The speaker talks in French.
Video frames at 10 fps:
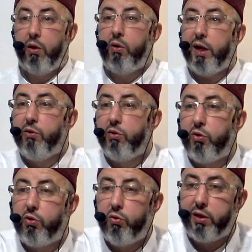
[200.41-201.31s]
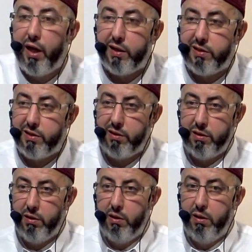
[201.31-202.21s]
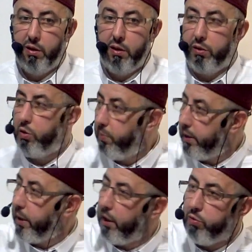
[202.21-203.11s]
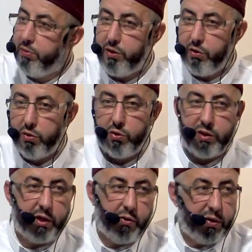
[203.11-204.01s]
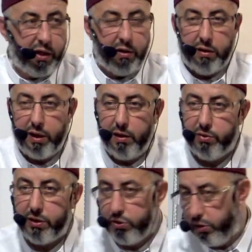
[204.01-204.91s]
Et regarde notre contexte. Demain, tu as la commission de sécurité qui rentre à la mosquée.